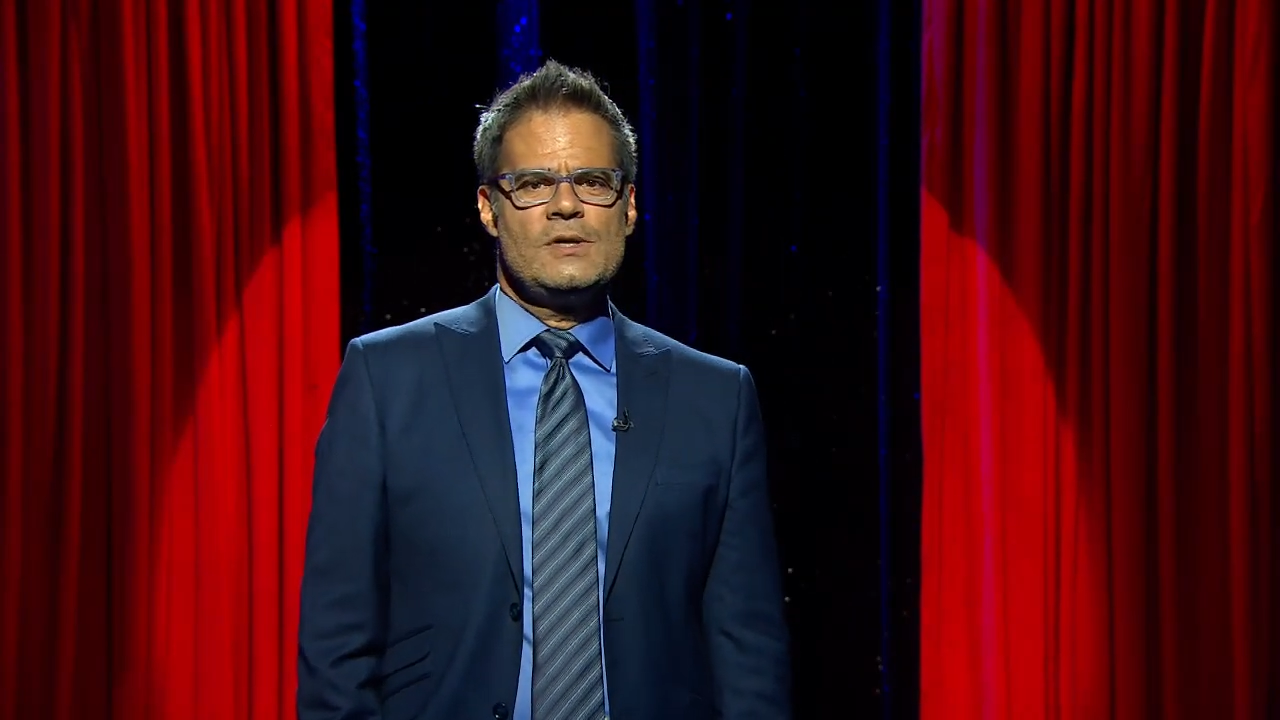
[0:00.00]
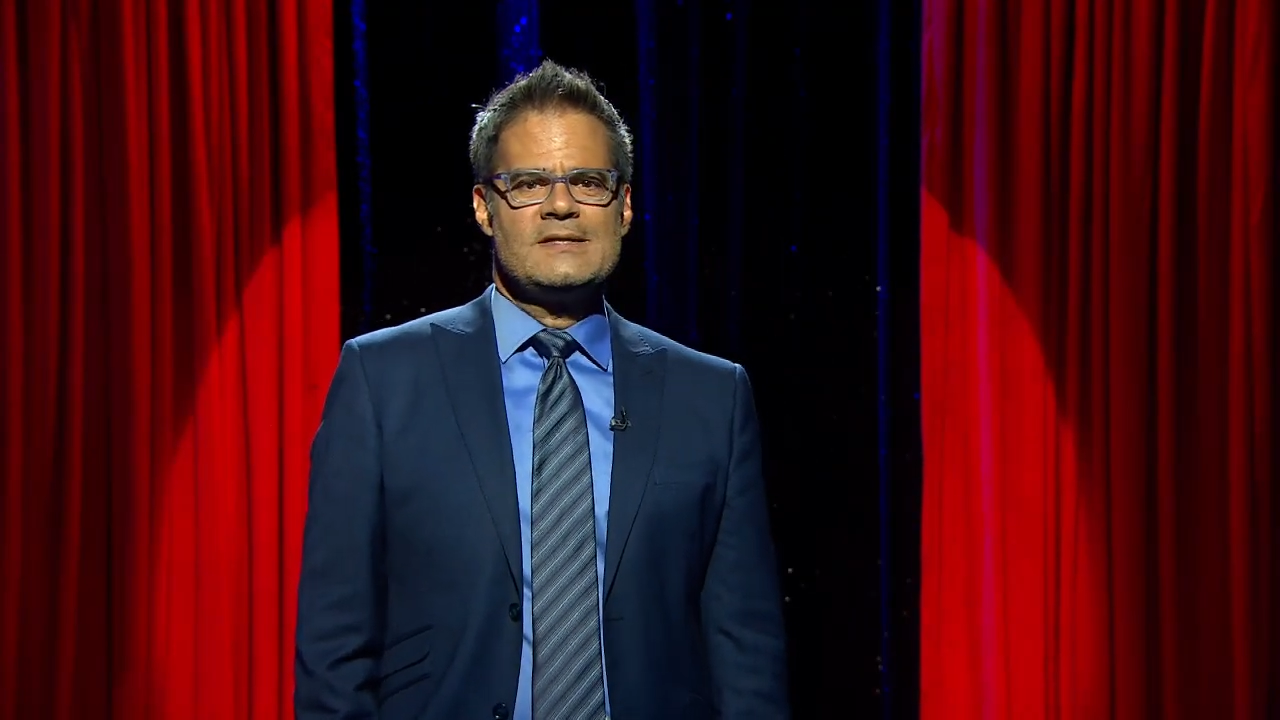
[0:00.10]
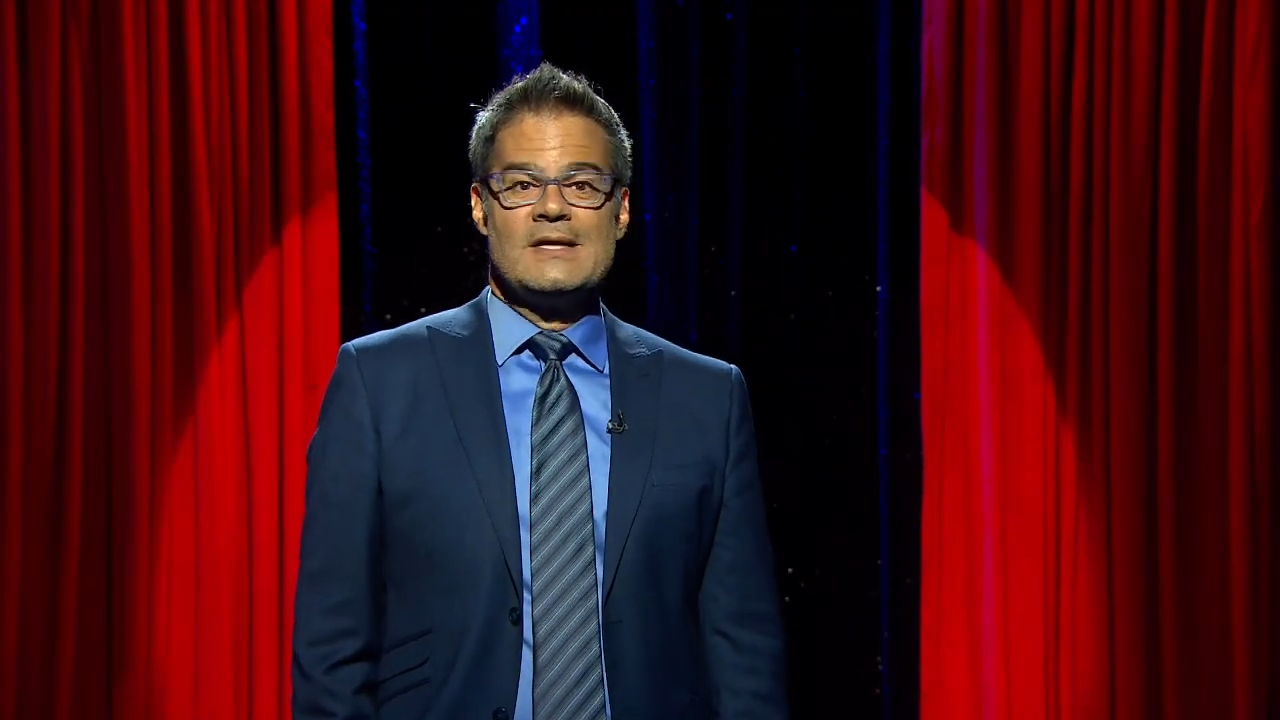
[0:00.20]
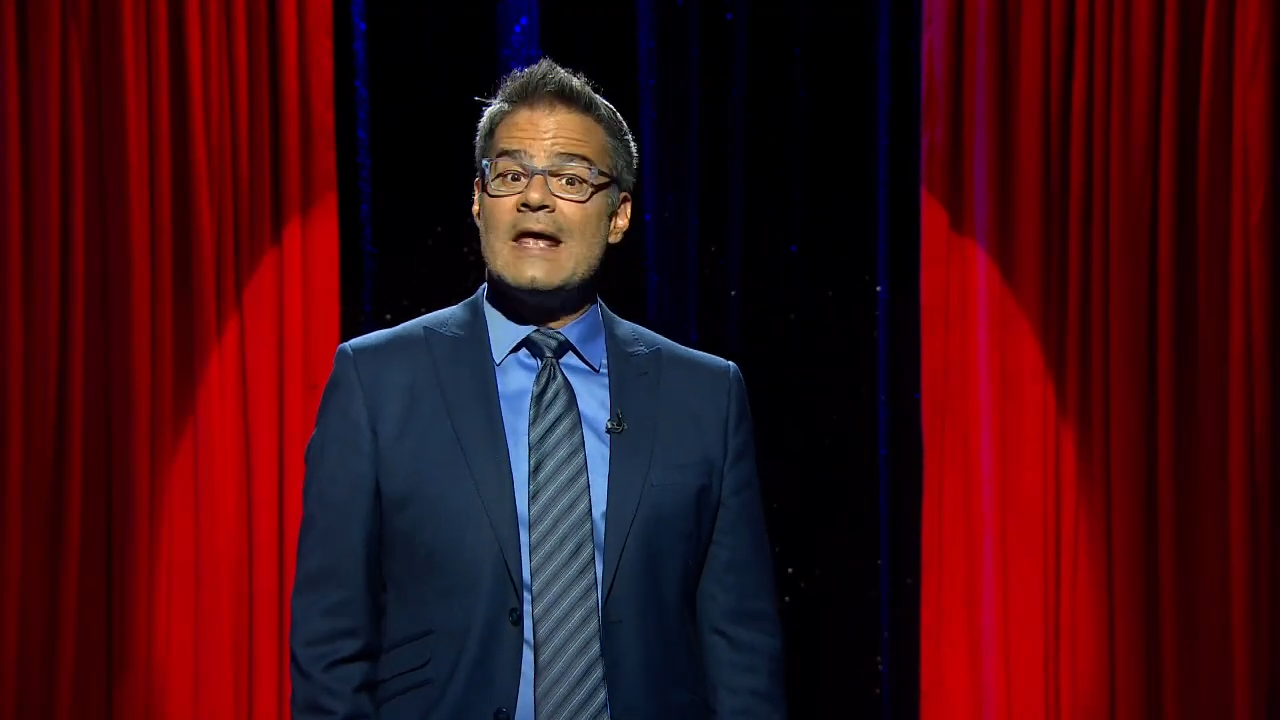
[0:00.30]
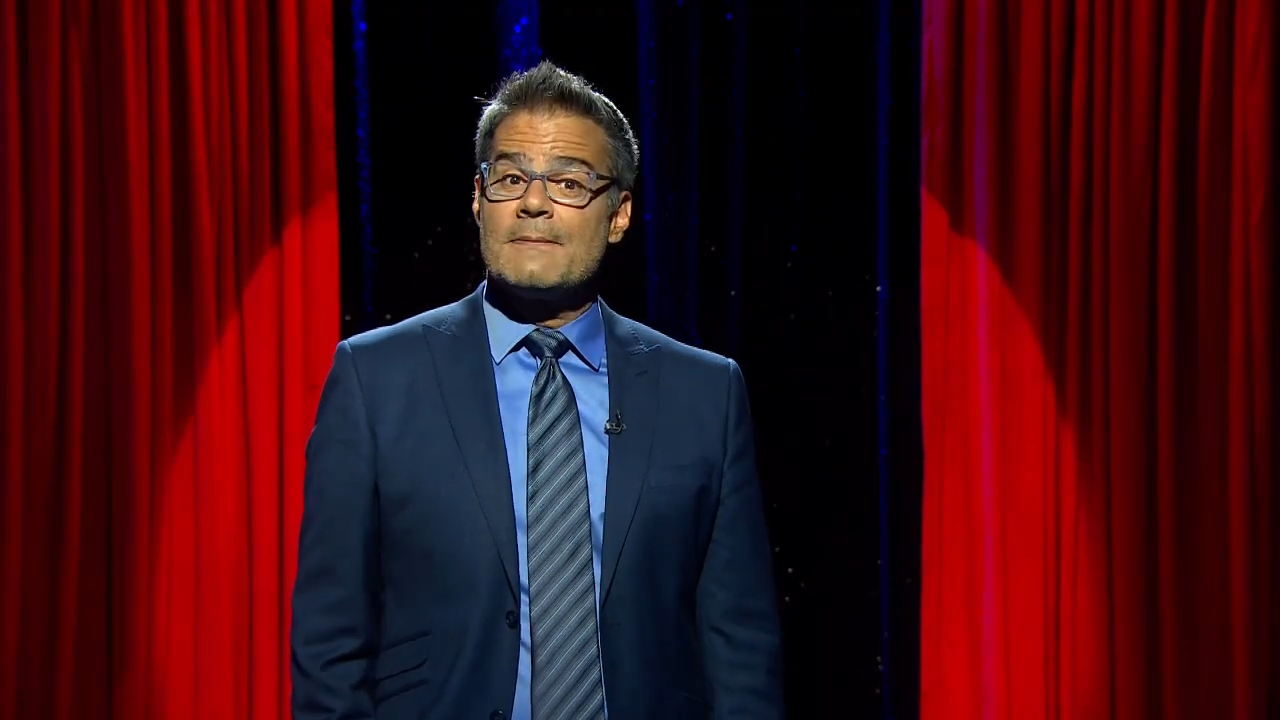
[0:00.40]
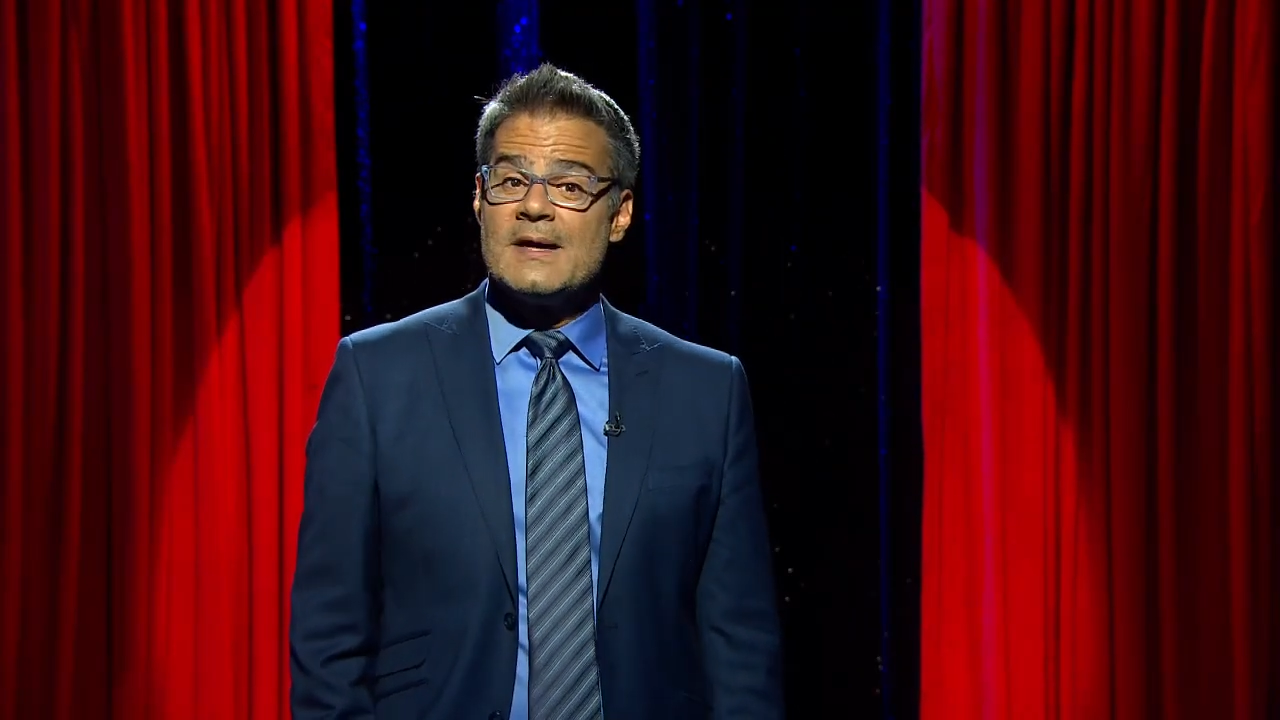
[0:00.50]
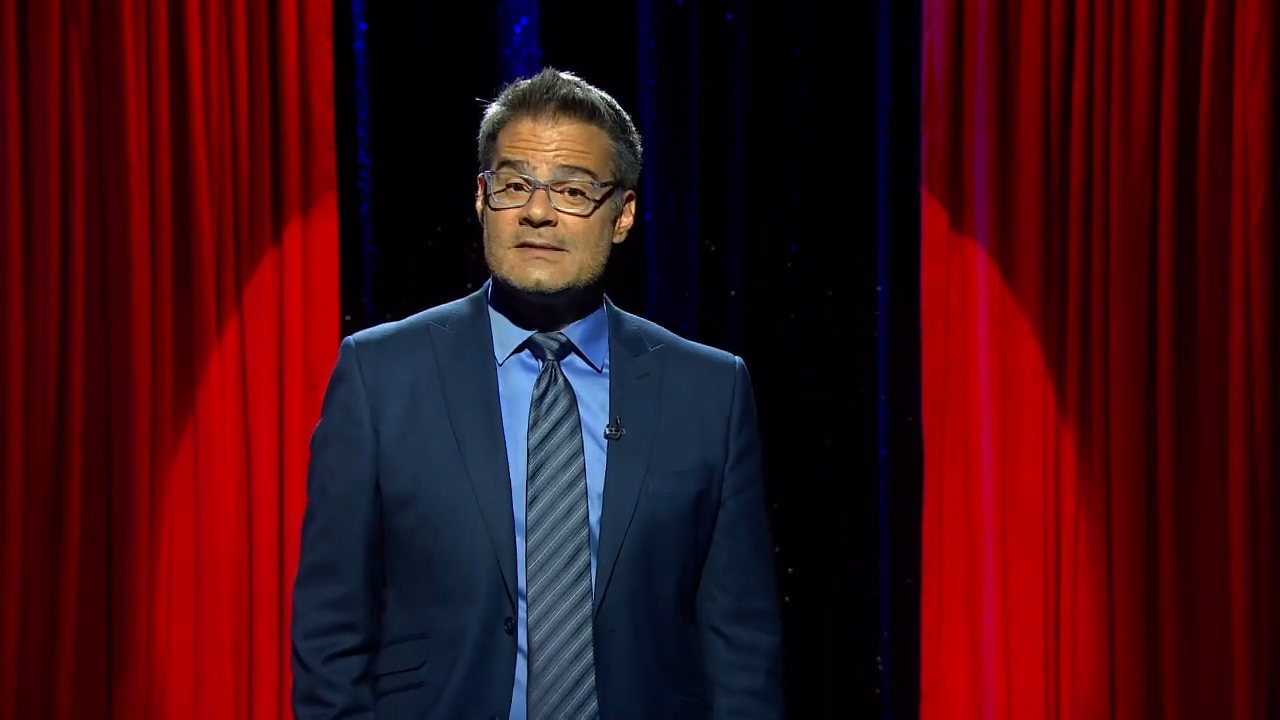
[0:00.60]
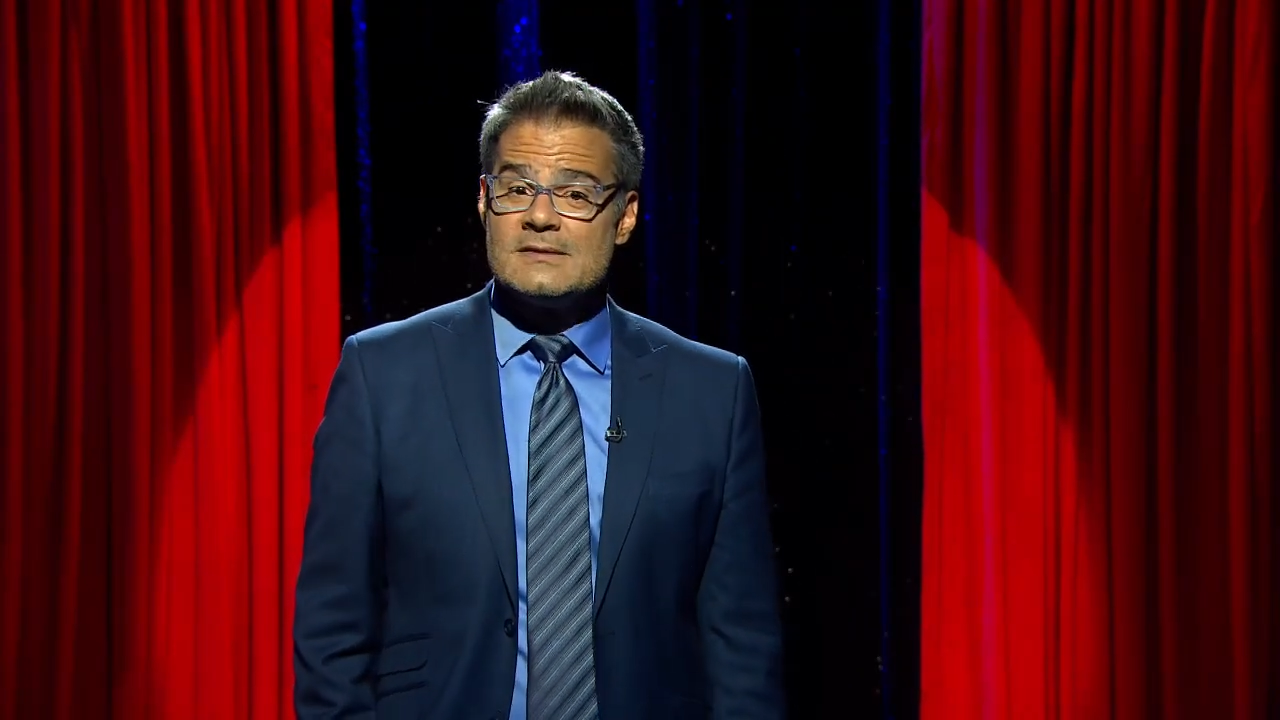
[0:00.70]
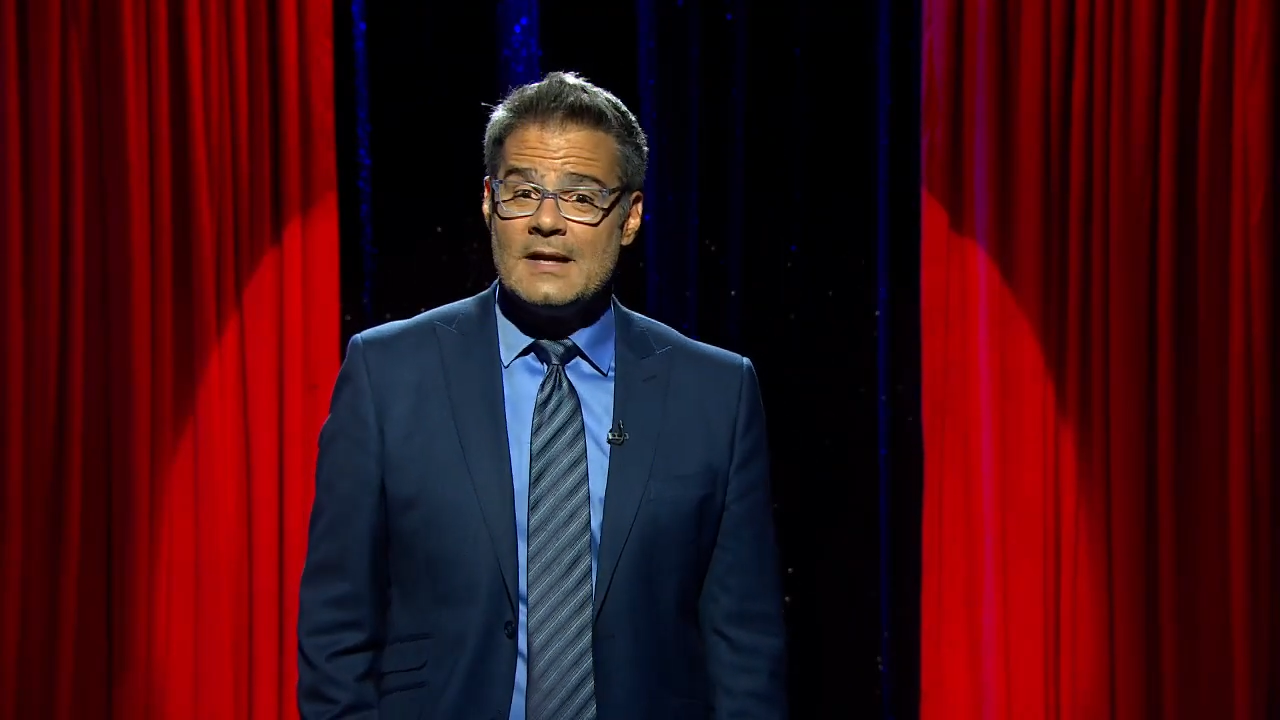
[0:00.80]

las alarmas